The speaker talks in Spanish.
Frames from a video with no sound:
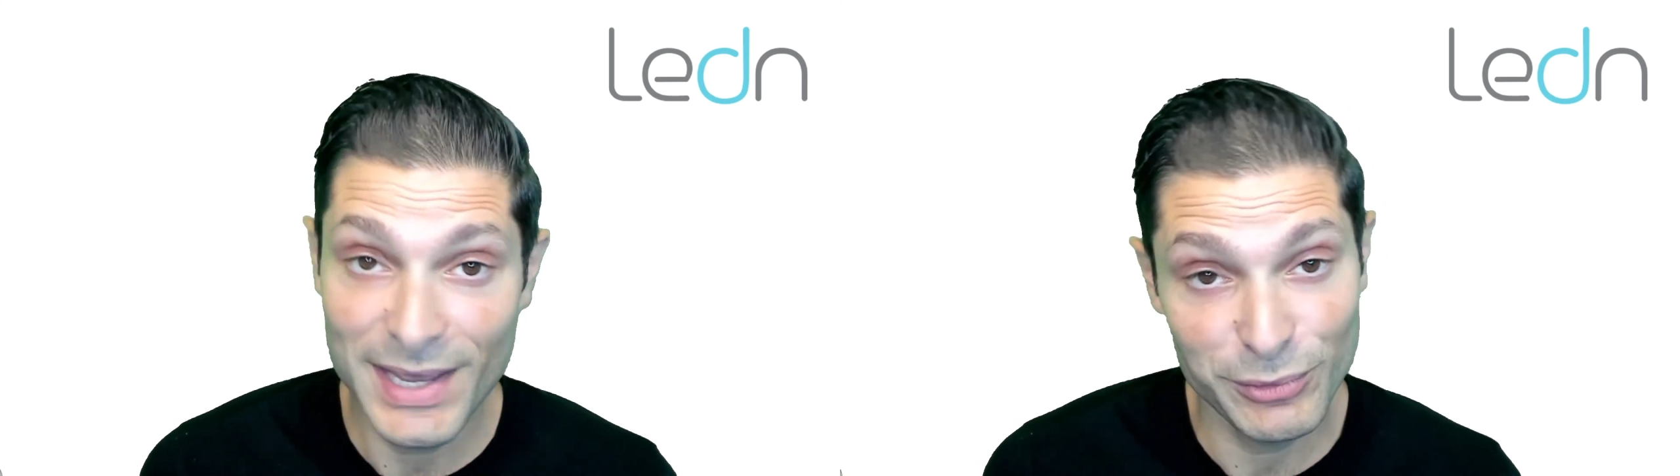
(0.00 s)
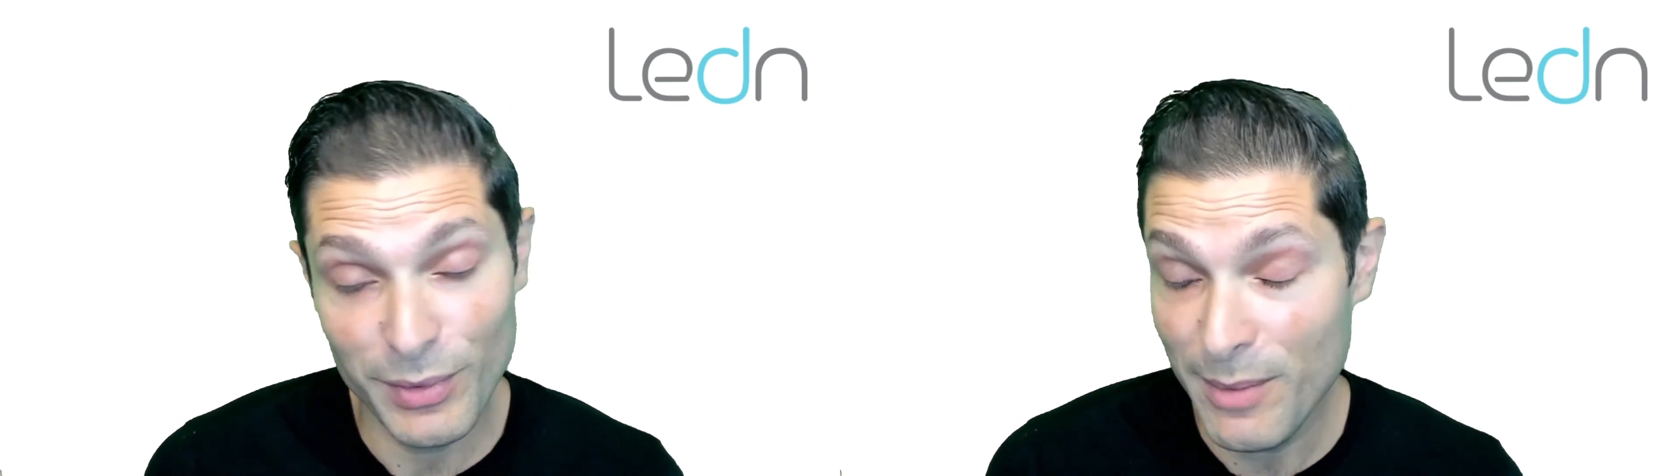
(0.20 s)

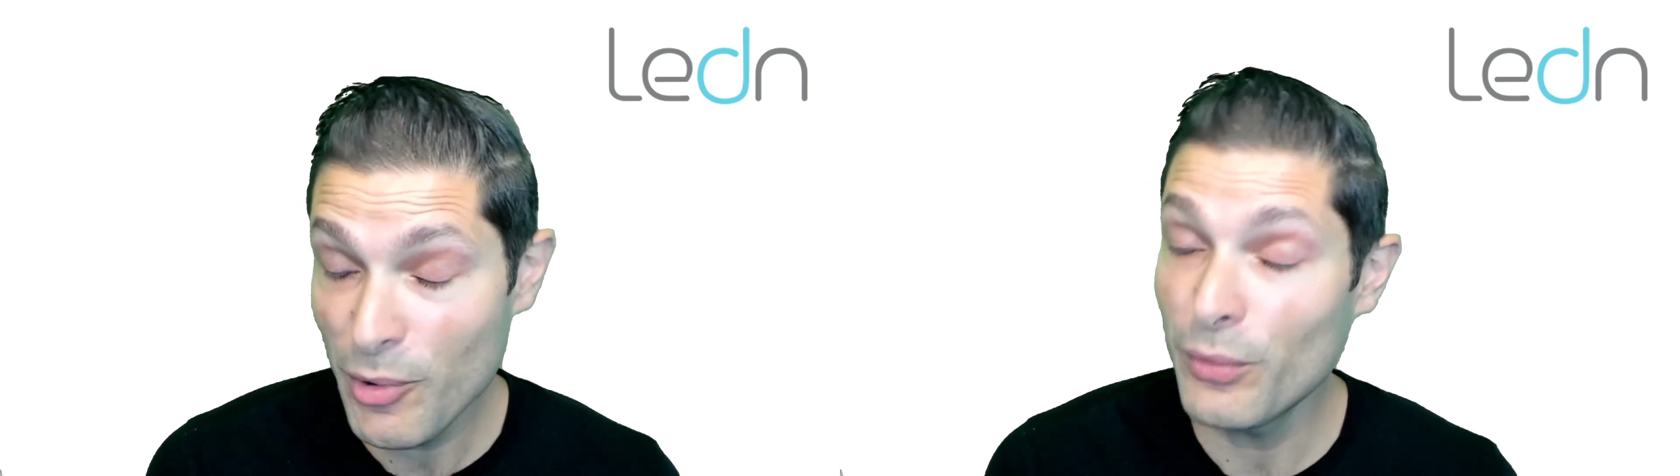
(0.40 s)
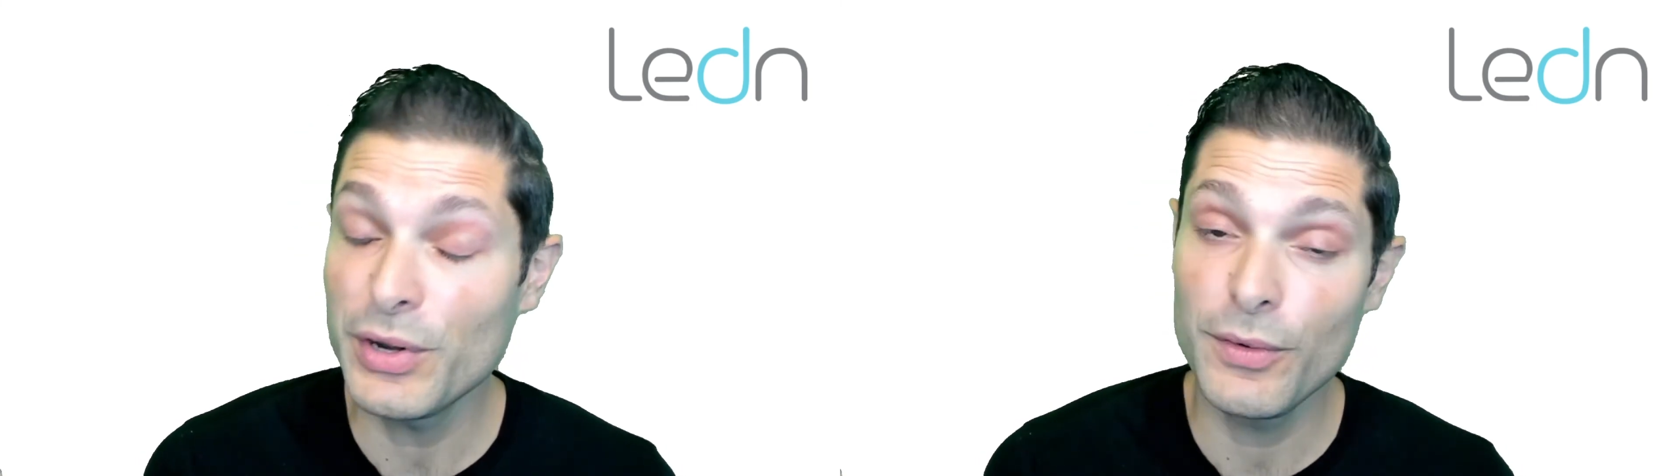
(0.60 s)
esto
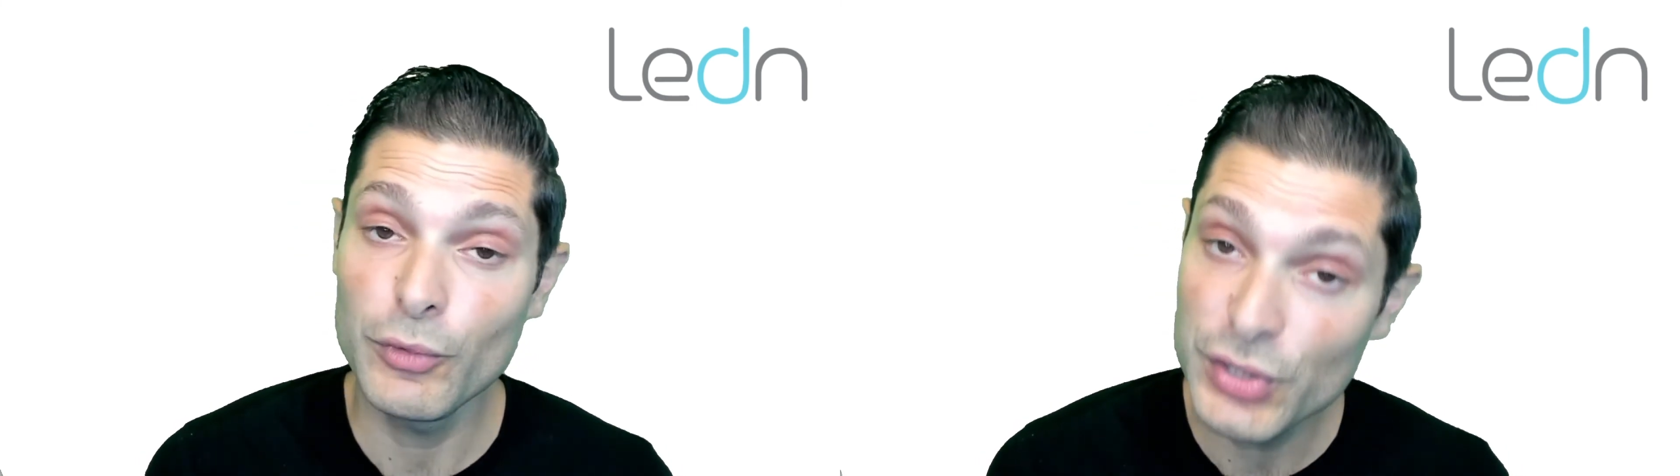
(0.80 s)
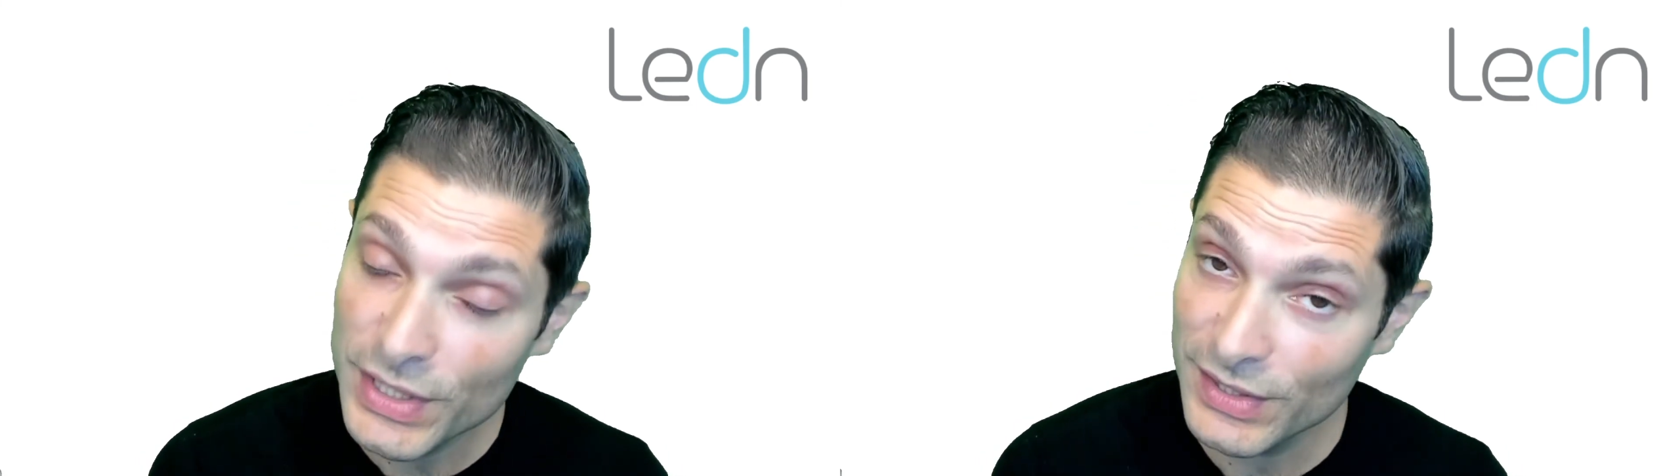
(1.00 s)
hemos cubrido
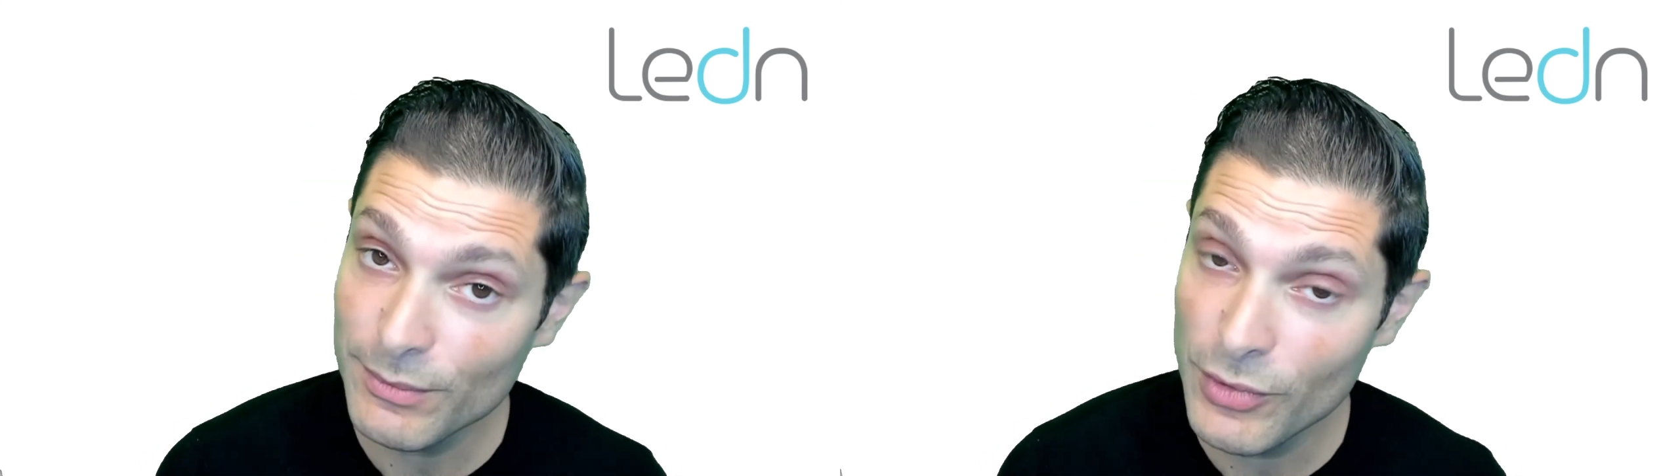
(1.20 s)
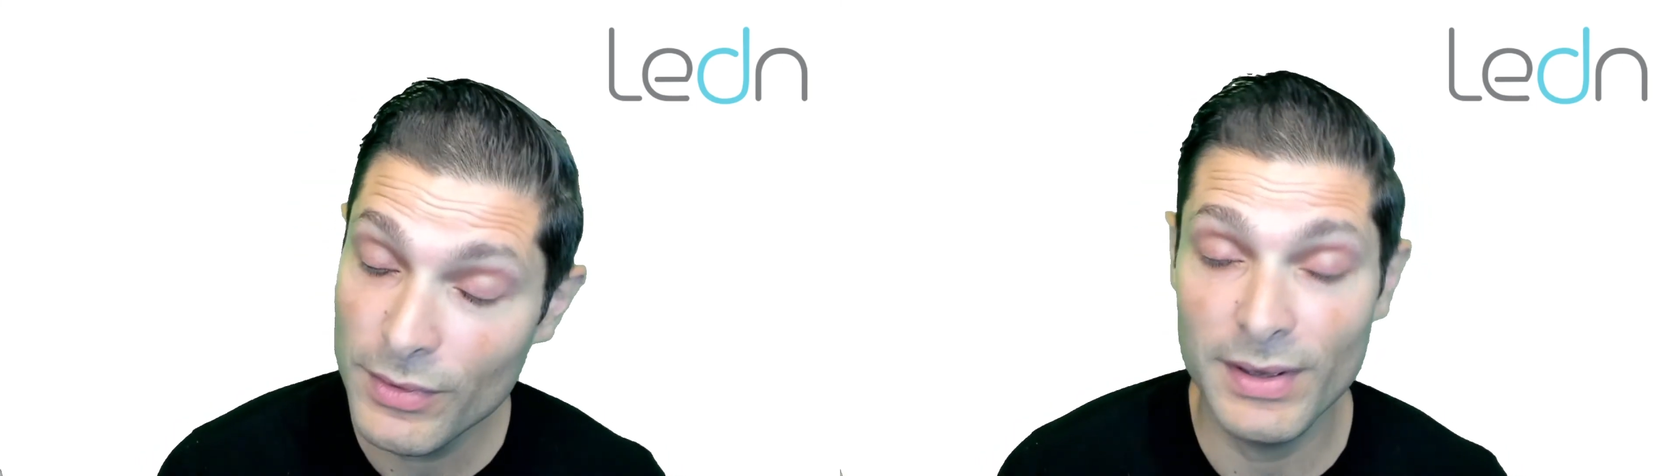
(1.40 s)

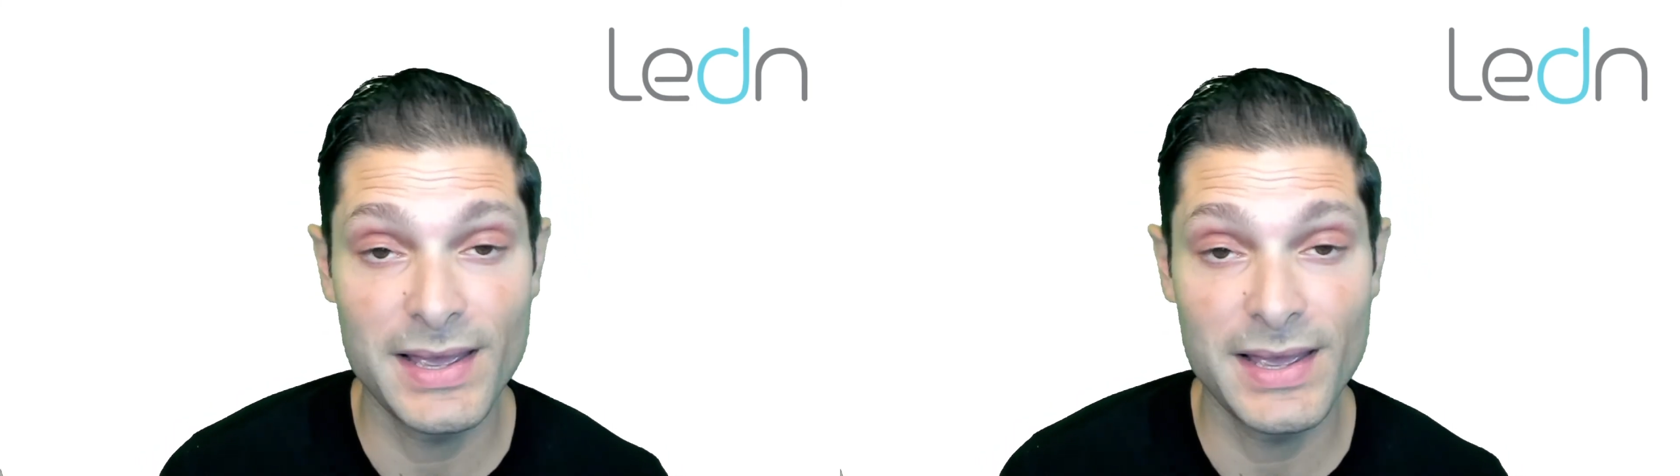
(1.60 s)
muchísimo